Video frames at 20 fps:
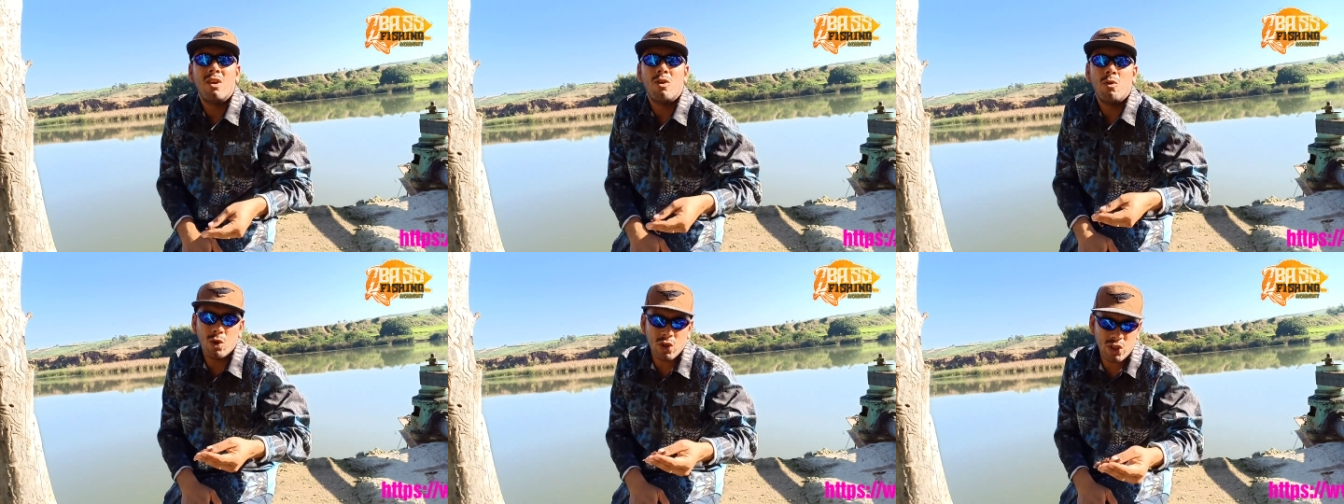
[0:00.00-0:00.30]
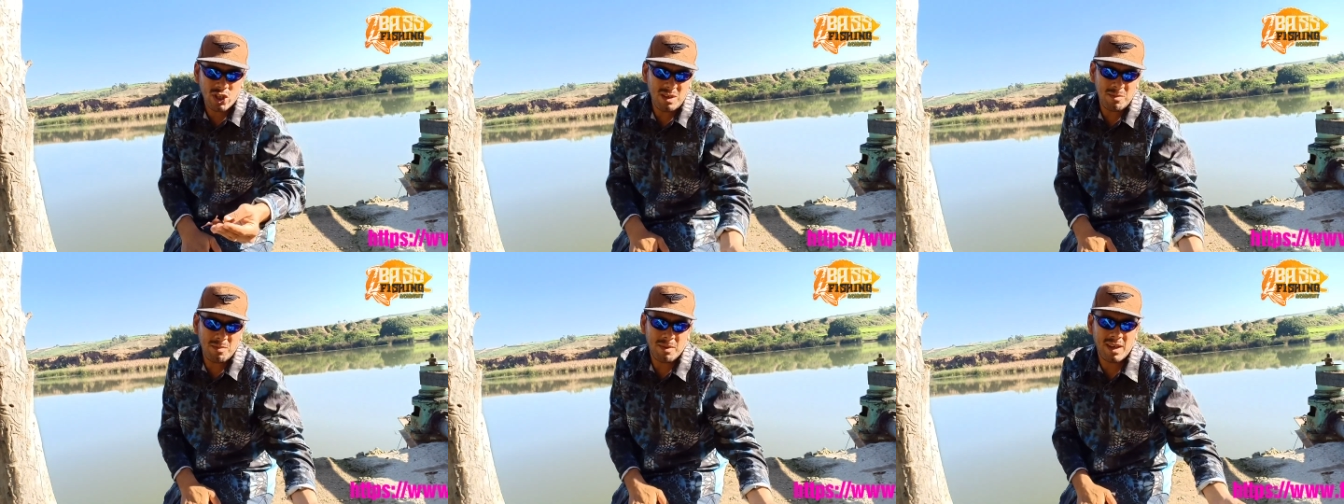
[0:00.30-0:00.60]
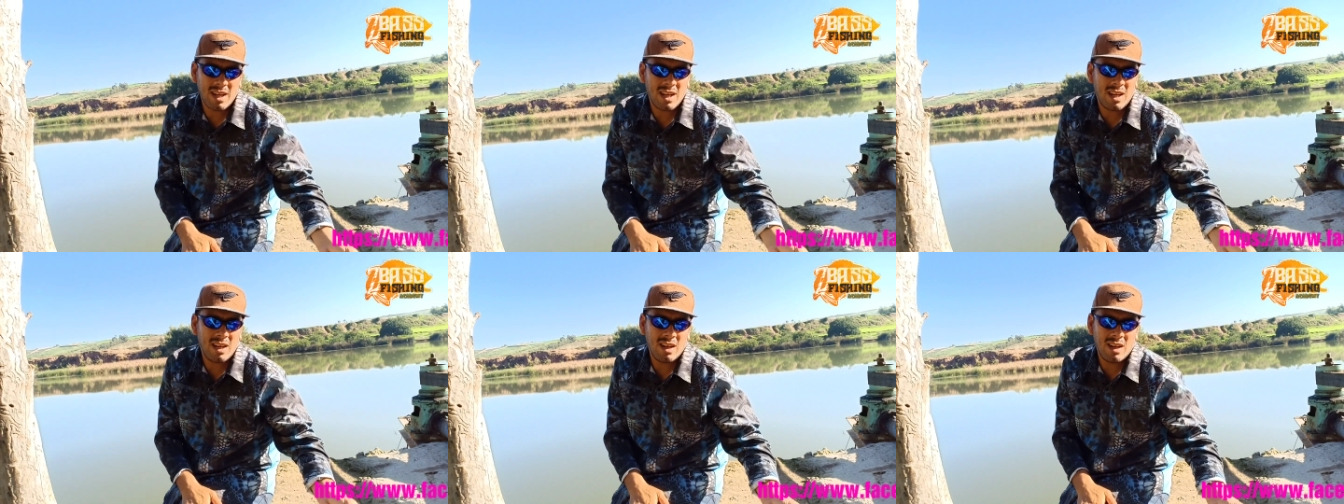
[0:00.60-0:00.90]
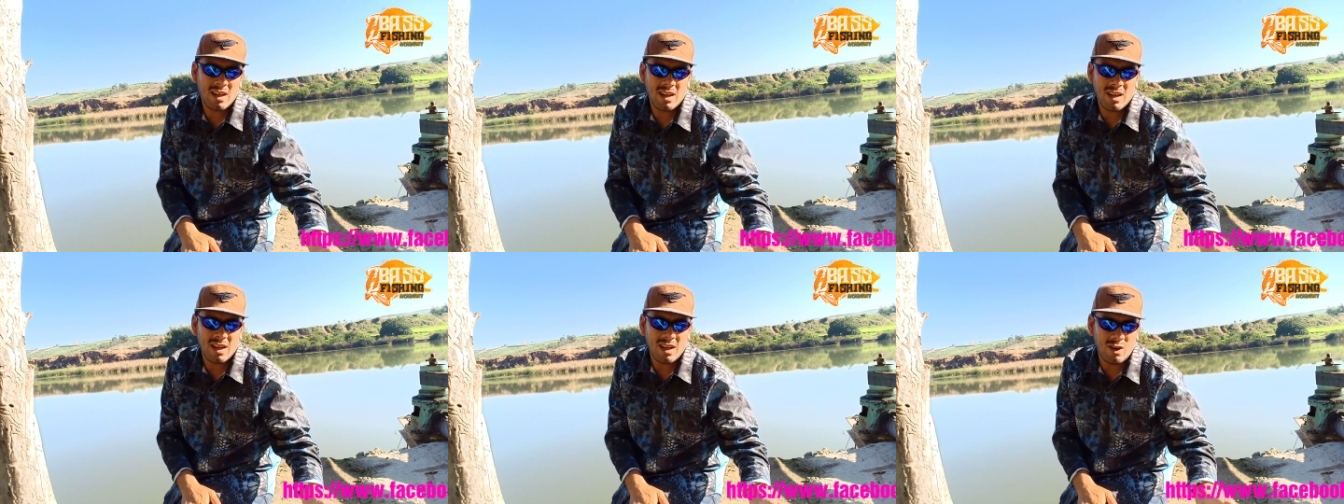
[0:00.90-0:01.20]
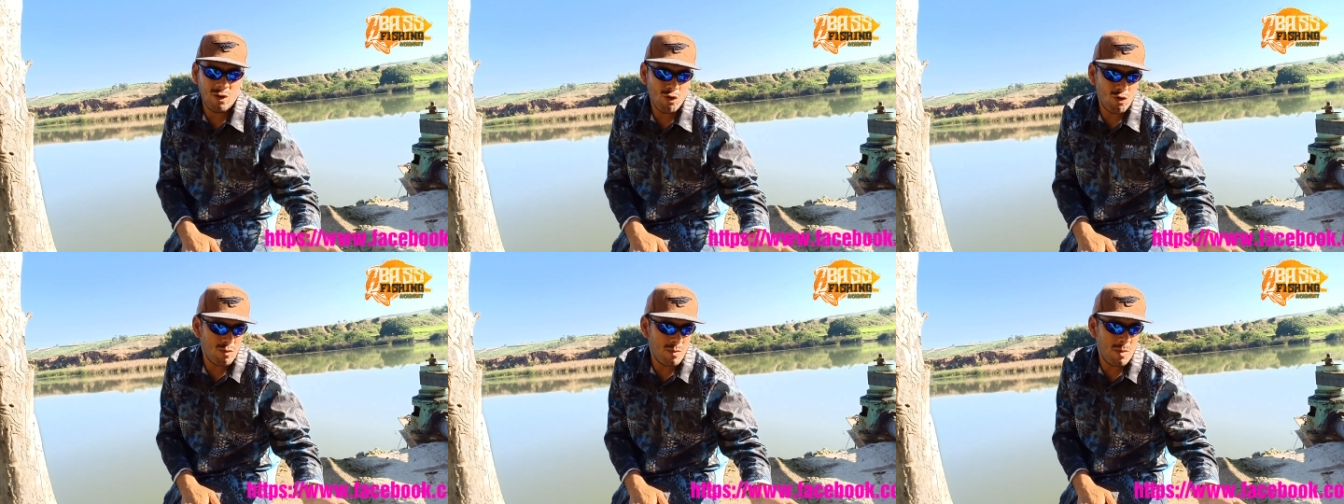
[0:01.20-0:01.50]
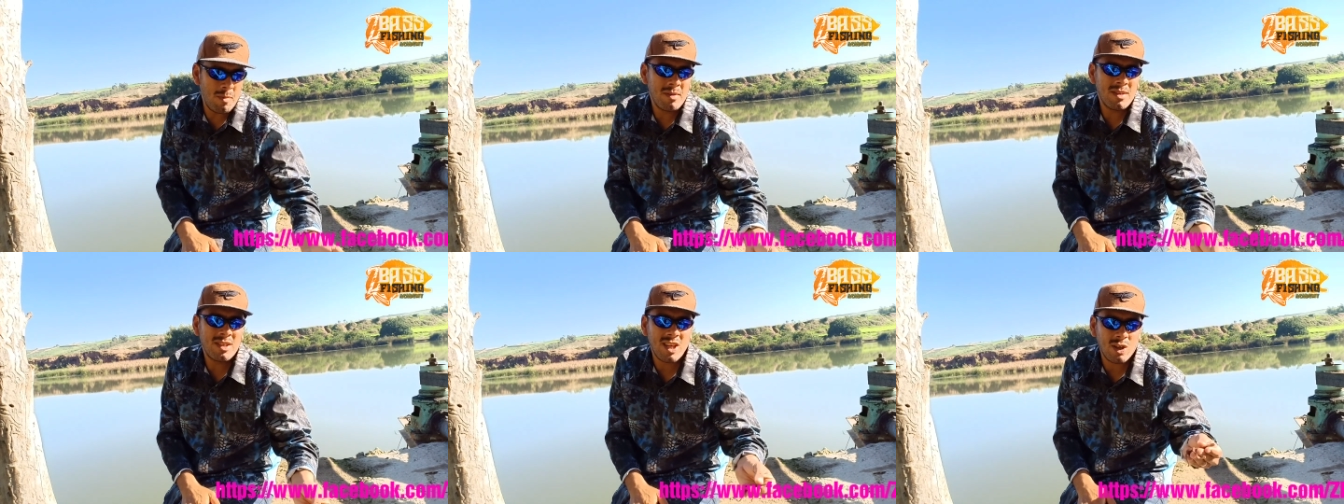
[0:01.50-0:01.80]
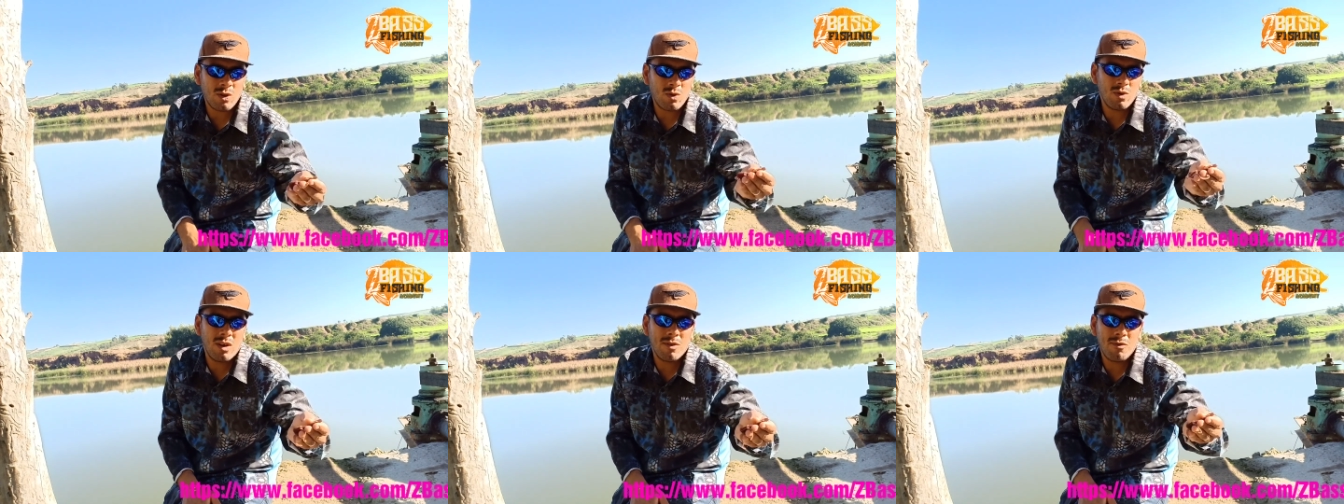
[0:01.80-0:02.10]
واش كيبغي يعوبهم
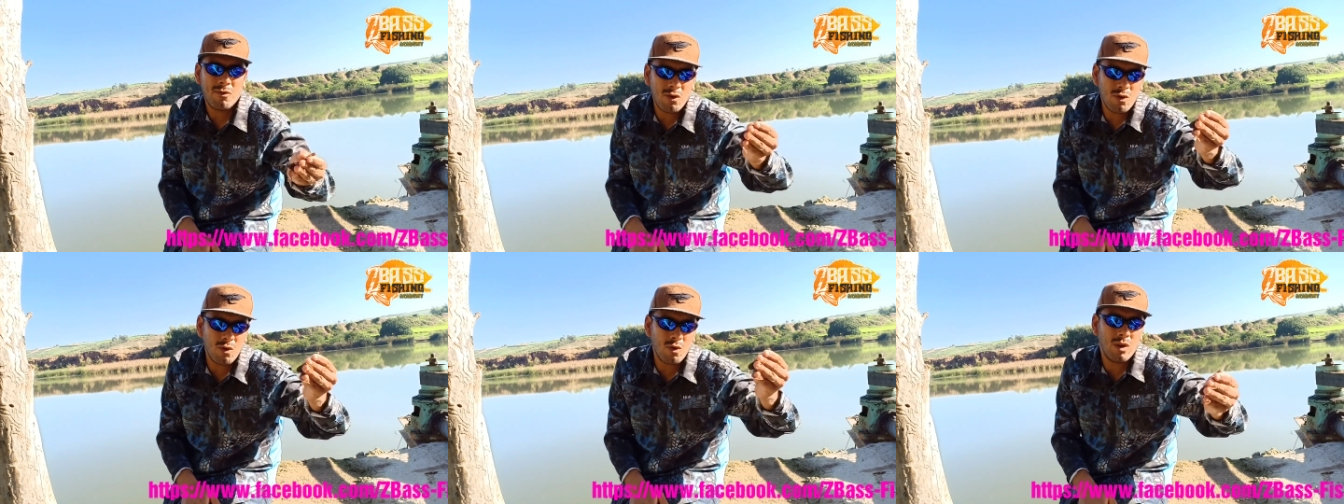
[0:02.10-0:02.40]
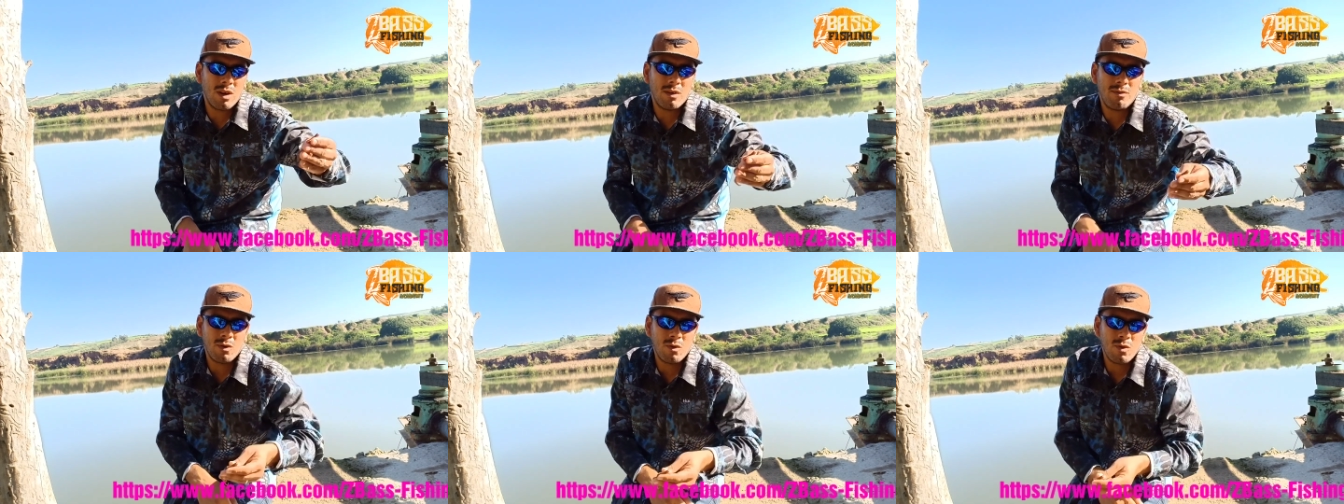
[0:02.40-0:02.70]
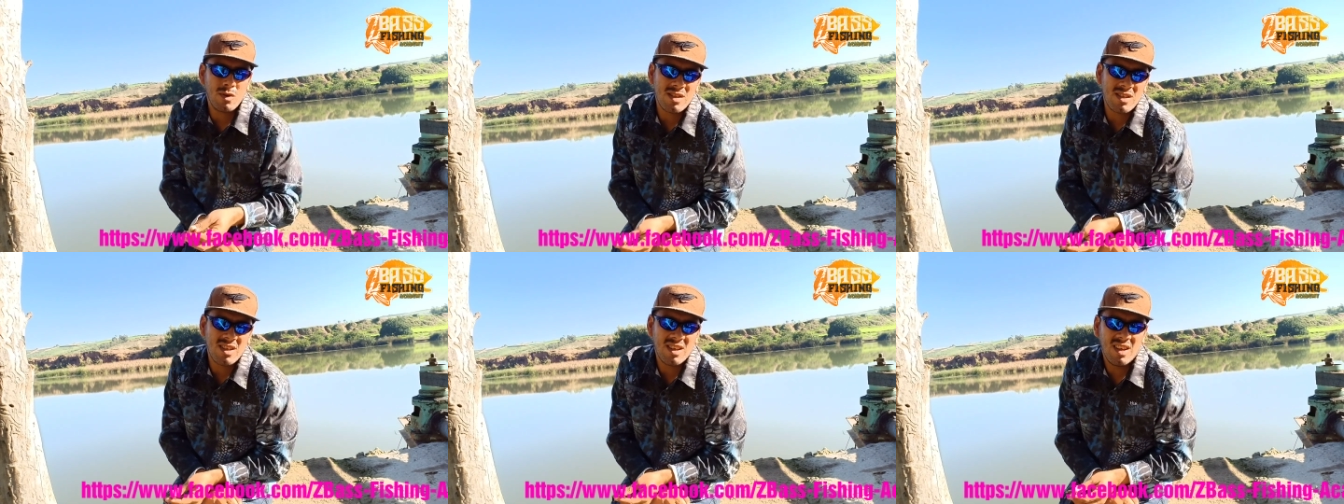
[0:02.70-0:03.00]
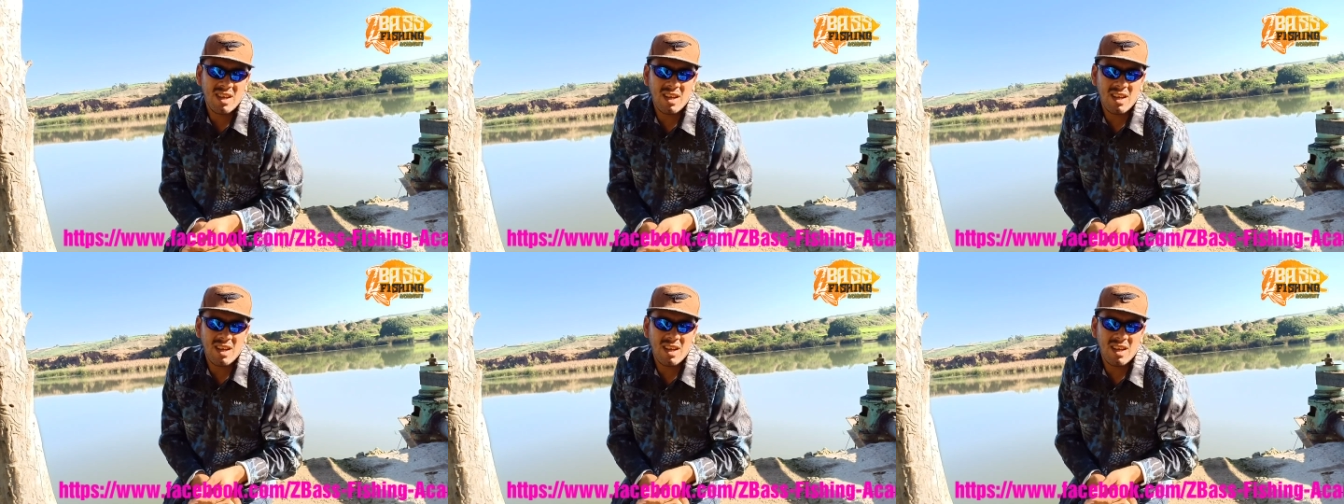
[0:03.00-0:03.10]
لتحت ولا الفوق ولا في الوسط